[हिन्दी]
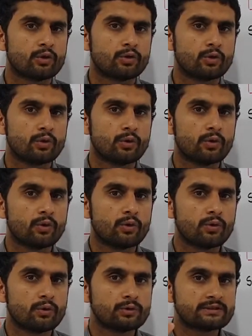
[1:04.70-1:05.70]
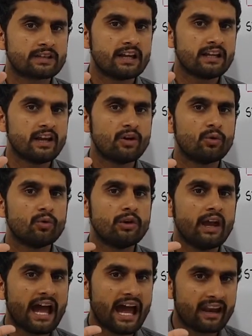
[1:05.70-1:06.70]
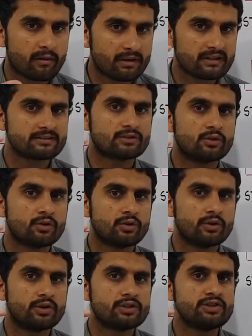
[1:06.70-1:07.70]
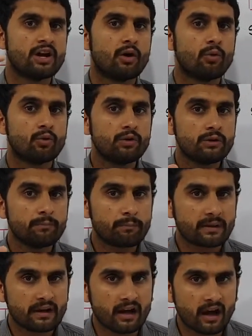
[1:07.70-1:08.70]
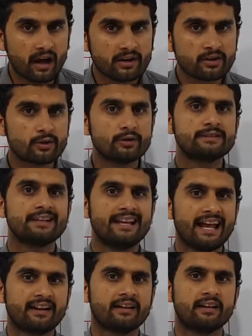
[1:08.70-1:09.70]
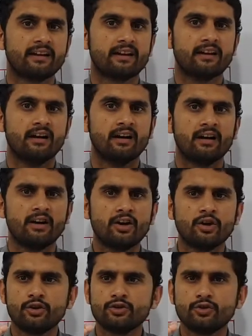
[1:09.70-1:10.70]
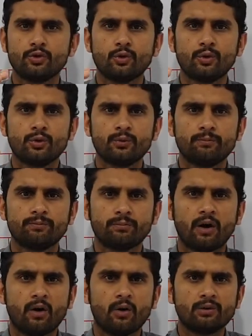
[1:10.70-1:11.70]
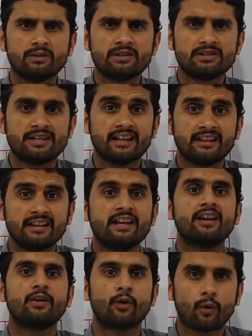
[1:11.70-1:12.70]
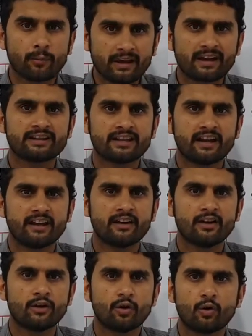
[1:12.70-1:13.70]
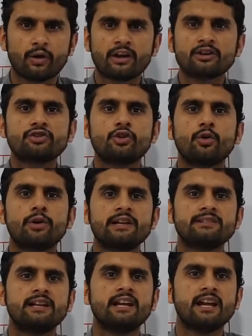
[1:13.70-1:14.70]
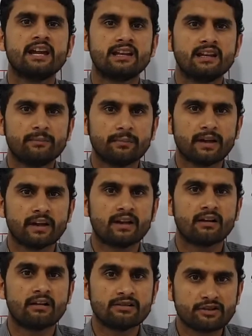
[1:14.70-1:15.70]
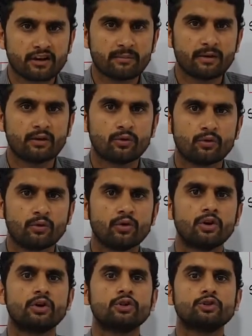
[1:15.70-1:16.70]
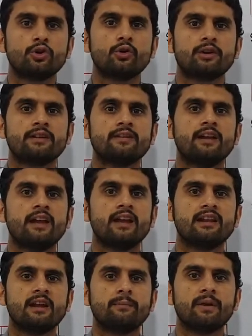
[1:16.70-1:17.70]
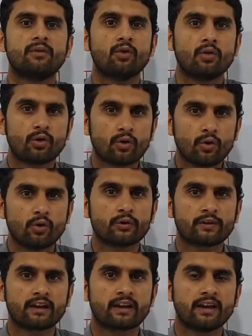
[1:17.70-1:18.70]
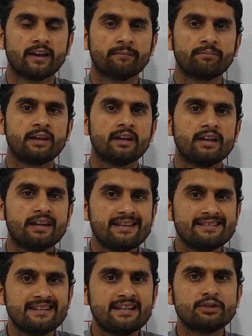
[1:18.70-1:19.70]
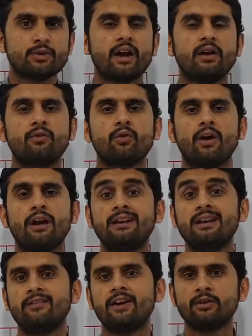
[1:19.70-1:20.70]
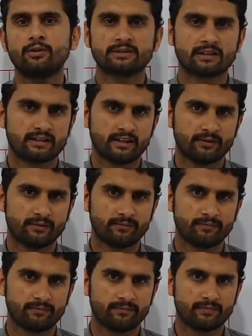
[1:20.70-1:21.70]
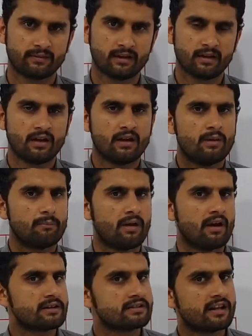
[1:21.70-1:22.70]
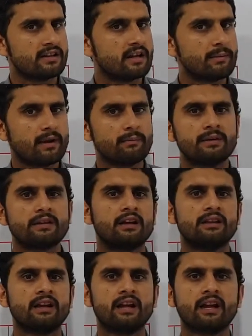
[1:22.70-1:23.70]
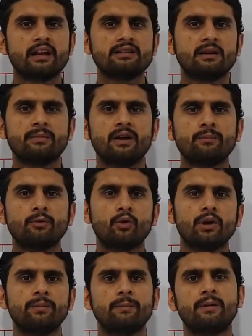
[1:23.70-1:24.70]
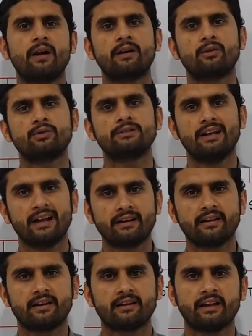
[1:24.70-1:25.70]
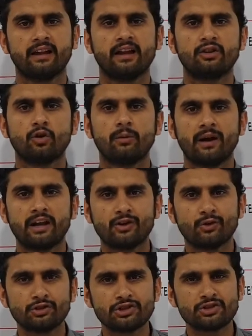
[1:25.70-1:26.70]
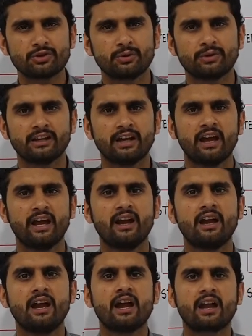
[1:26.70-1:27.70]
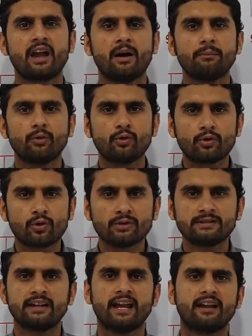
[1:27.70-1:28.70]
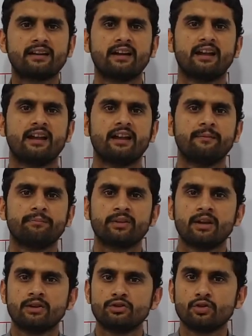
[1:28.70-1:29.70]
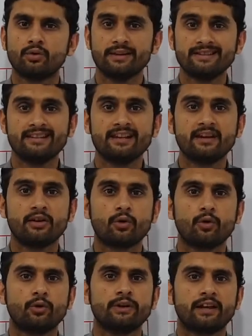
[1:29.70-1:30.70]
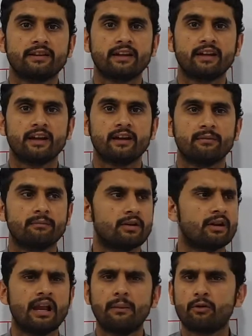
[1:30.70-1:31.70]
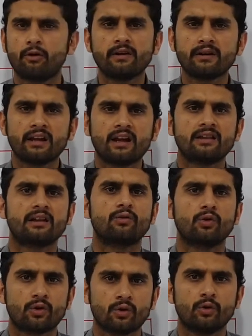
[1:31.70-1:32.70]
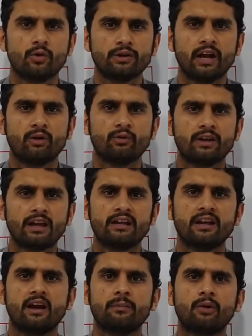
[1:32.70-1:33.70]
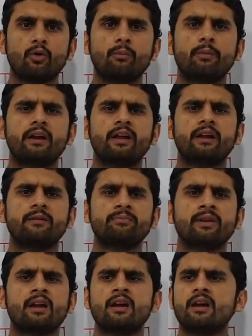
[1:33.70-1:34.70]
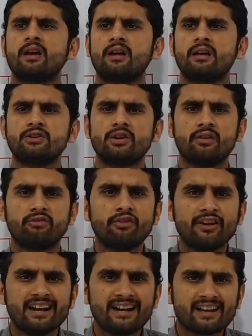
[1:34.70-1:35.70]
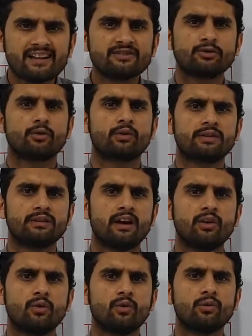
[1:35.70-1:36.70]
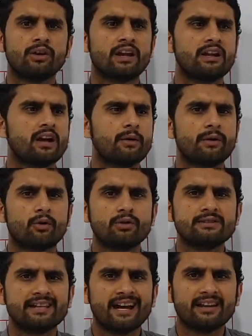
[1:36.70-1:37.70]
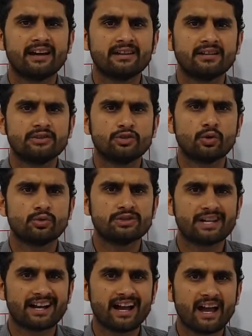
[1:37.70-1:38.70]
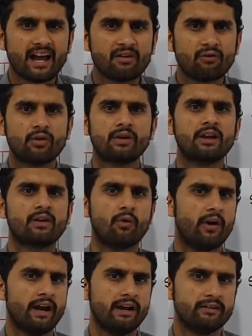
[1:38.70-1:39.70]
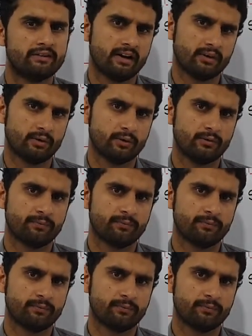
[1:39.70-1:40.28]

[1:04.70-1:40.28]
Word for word: तो उसके लिए उन एनिमल्स को या उन प्लांट को सिलेक्ट करेगा जो बहुत जल्दी ग्रो भी कर जाएं और एक छोटे से एरिए पे कल्चरेबल हों छोटे से एरिए पे वो ग्रो हो सकें इजीली जो है वो कल्टीवेट हो सकते हों प्लांट्स के अंदर भी हम बताते हैं कि जब भी हम कोई भी प्लांट को सिलेक्ट करते हैं तो हमारी कोशिश होती है कि हम उनको सिलेक्ट करें जो इजीली ग्रो हो जाते हैं लेबोरेटरी के अंदर वो ग्रो हो जाएं उनके लिए हमें कोई बड़े फील्ड की ज़रूरत ना हो उनके लिए हमें कोई ज़्यादा जो जगह है वो रिक्वायर्ड ना हो